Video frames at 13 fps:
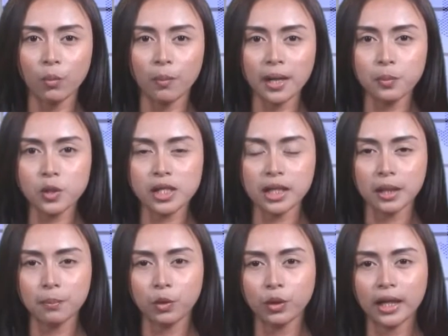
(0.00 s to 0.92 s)
Human
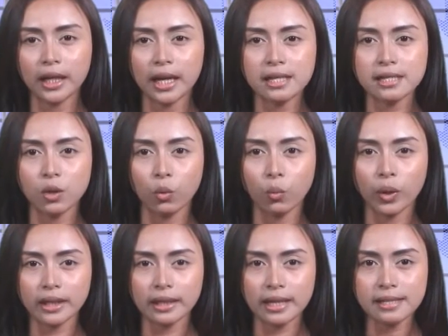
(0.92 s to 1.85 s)
positibong giila sa
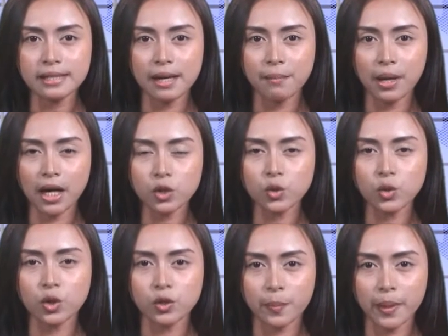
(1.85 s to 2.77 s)
witness ang mga
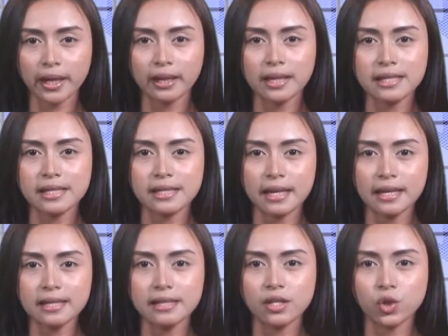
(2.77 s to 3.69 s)
sospek nga si
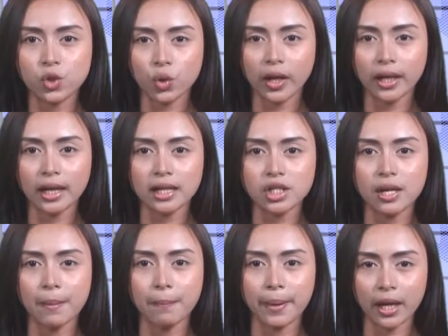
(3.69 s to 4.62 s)
Daisy Joy
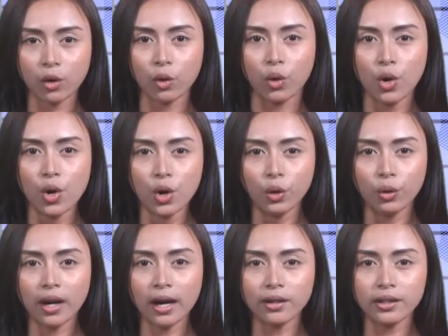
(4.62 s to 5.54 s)
Cachapero
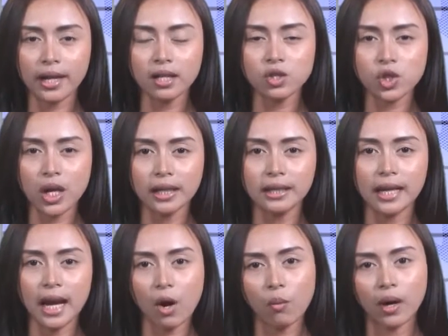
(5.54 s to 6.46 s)
ug Ariel John
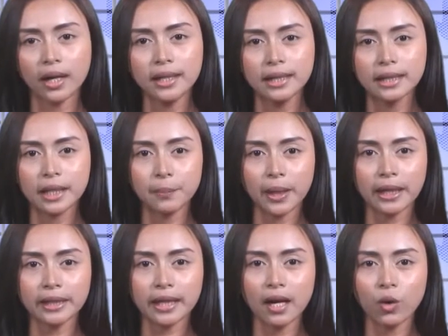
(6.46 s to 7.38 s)
Liawan
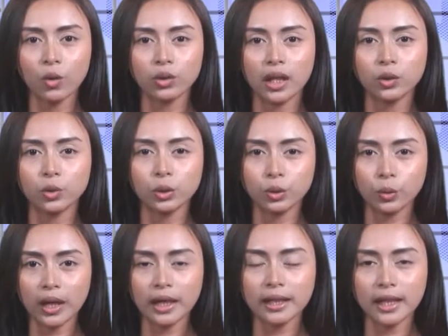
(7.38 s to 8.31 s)
gipangita og
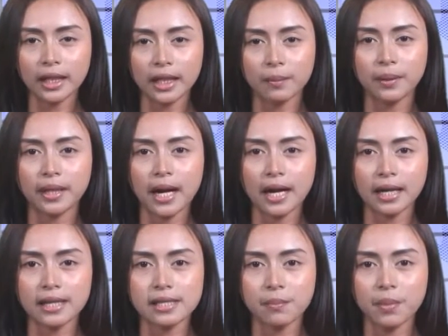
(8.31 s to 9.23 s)
natultulan kini
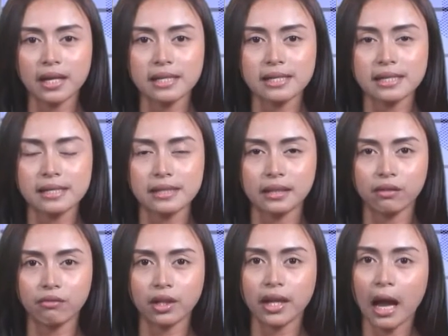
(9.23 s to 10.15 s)
pinaagi sa mga
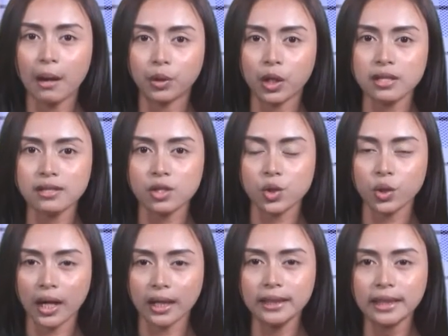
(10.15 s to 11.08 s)
CCTV cameras sa
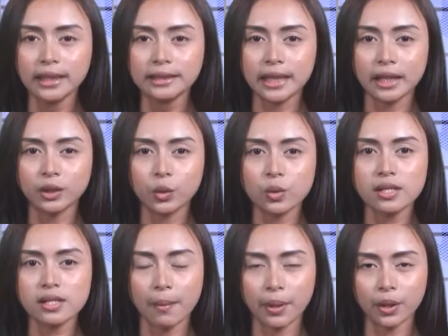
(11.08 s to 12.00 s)
syudad niadtong
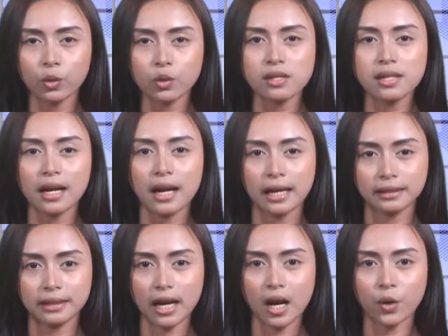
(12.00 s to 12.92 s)
Sabado sa
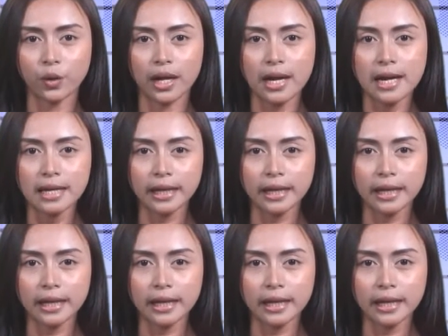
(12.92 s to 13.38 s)
kaadlawon.